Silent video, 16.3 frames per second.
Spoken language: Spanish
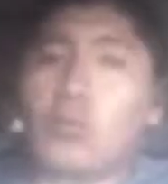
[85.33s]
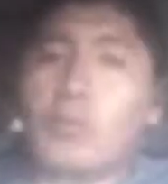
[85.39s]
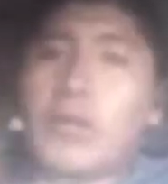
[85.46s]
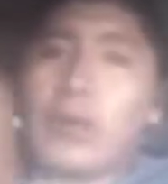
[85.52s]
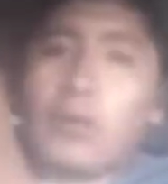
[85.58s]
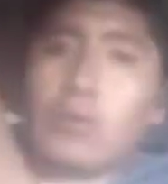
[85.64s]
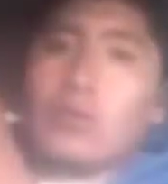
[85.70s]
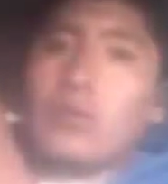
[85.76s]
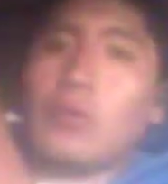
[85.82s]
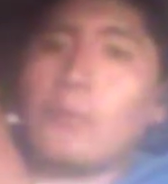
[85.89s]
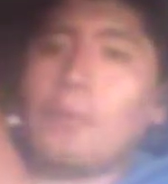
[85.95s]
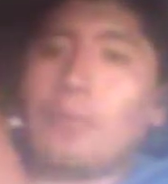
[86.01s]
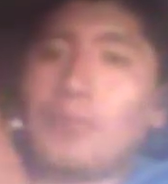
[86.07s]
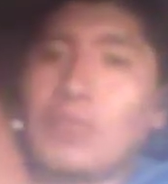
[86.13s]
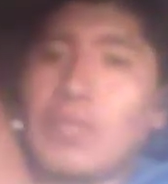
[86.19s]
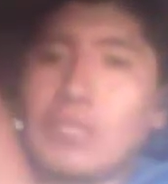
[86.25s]
número uno,
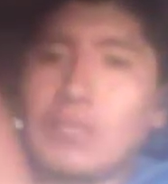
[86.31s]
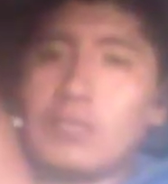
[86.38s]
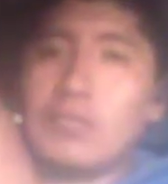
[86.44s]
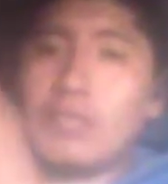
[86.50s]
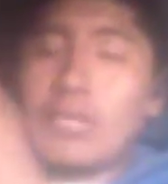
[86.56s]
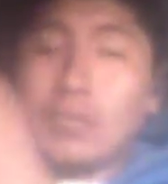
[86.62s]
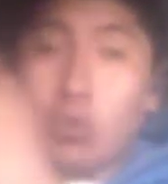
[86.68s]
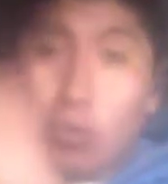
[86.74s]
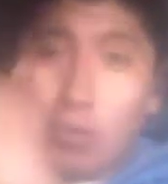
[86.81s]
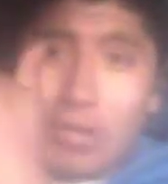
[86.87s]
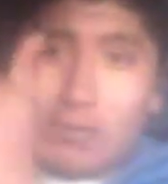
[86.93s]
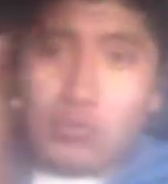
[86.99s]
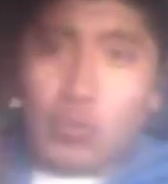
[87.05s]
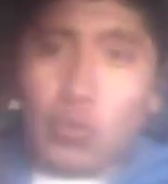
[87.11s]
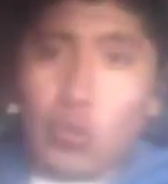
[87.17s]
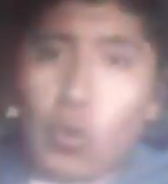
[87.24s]
necesitas
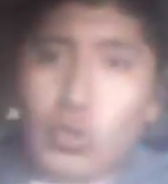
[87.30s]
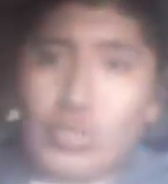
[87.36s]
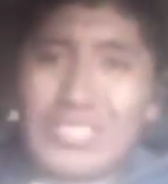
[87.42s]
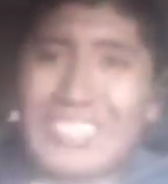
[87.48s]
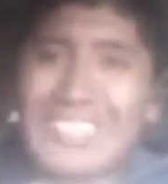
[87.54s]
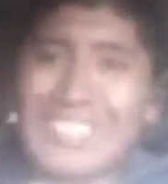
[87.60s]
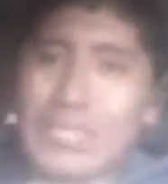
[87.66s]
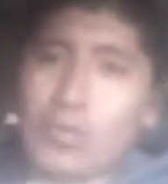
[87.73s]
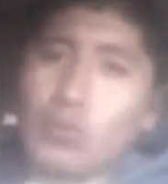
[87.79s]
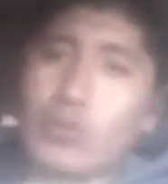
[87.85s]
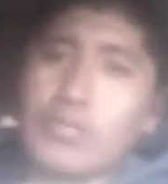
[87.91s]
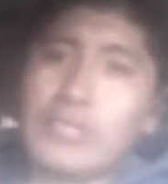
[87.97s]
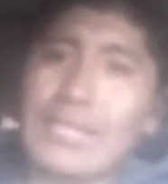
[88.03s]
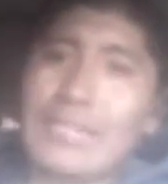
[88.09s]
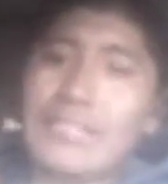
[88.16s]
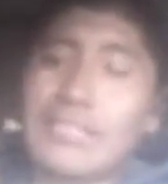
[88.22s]
comprar tu hosting que te
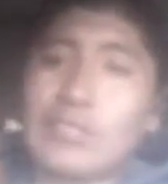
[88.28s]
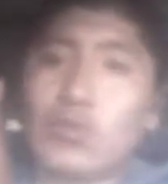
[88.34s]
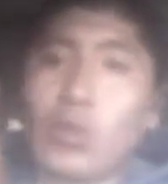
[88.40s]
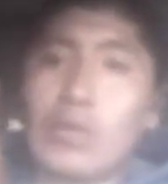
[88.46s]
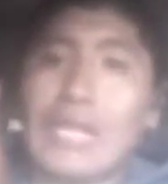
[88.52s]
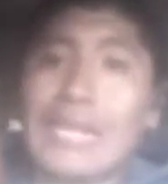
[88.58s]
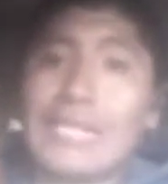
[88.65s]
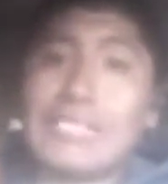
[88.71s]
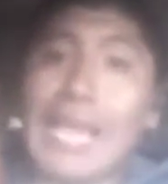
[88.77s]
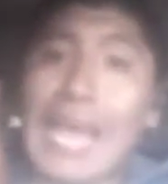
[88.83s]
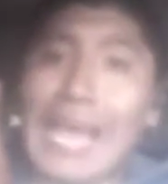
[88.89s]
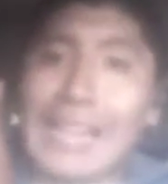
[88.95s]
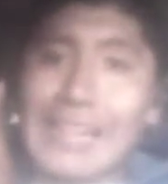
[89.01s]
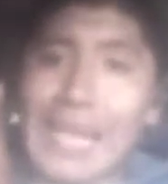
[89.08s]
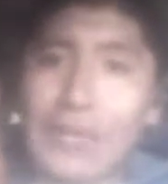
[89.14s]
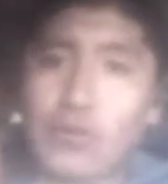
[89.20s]
cuesta 10 dólares
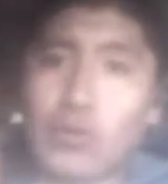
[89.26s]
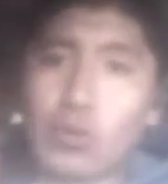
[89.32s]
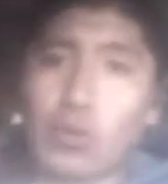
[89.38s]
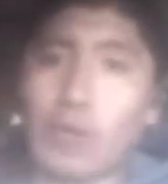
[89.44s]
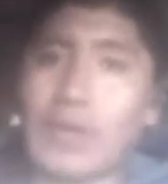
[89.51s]
al año,